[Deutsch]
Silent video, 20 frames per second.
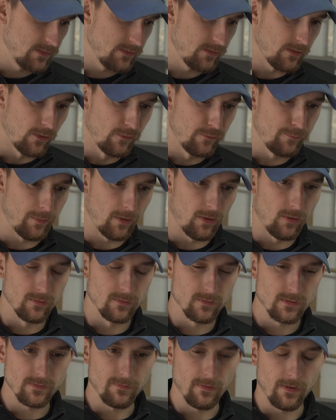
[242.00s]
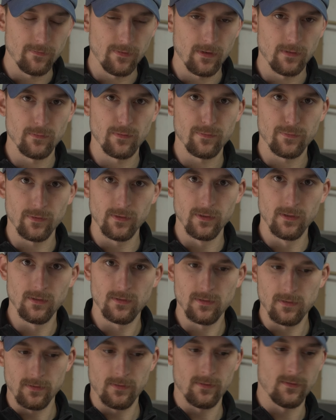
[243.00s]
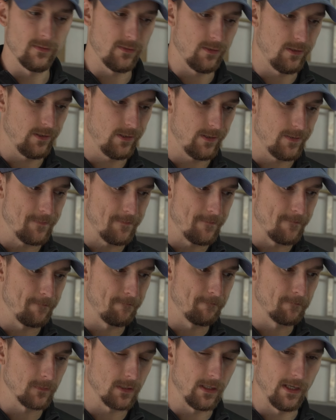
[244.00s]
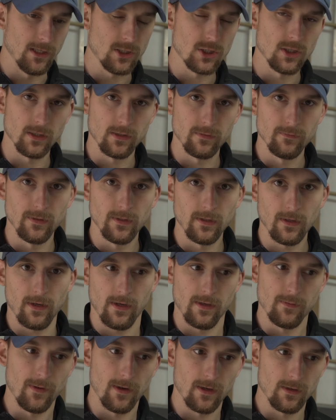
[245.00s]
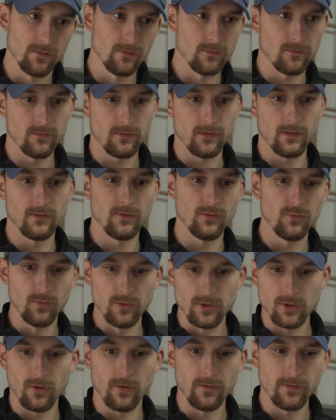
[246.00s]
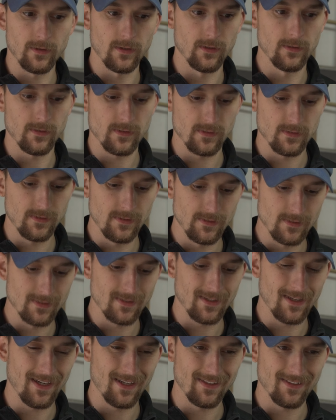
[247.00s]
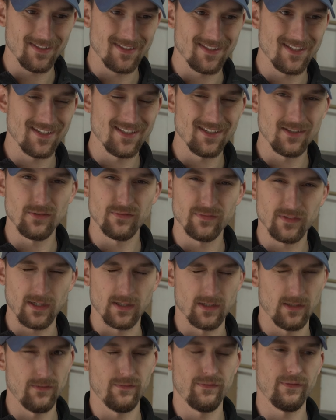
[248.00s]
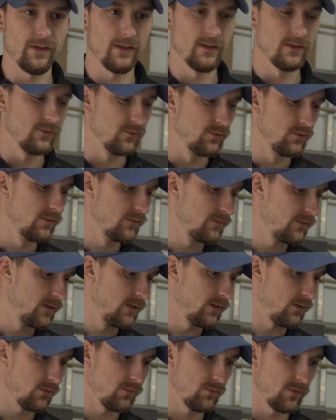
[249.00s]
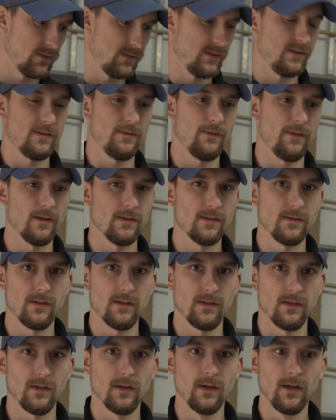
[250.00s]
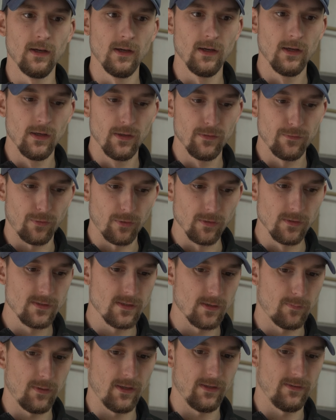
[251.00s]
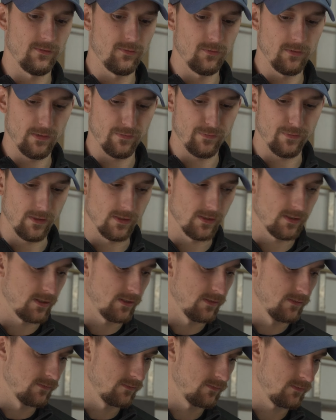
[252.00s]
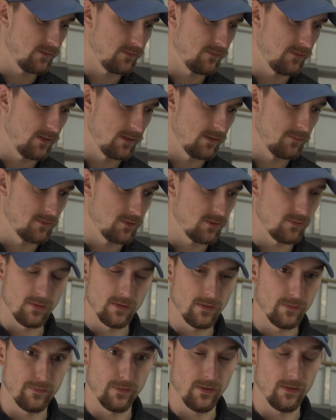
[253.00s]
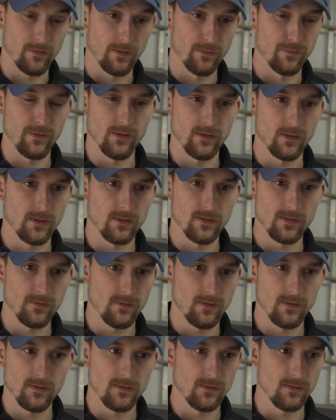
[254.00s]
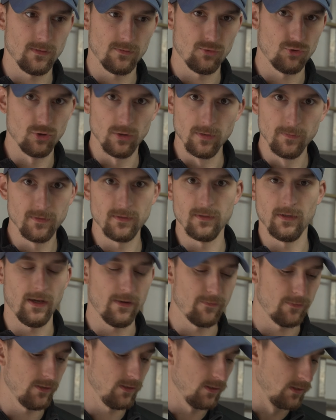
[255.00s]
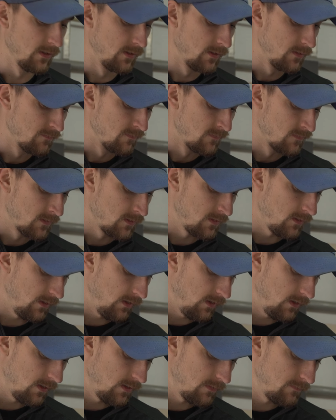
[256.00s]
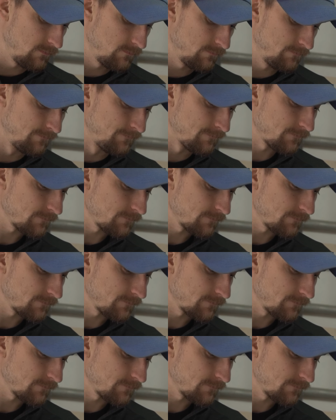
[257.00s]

hier drauf bauen und zwar werden wir von hinten ähm, Einschlaggewinde reinmachen und dann durchkontern, dass dieses Gerät tatsächlich auf gar keinen Fall irgendwie auch nur ansatzweise von dieser Platte runterfallen kann. Das wäre nämlich, oder von der Wand fallen kann, das wäre nämlich das Schlimmste ever. Ähm,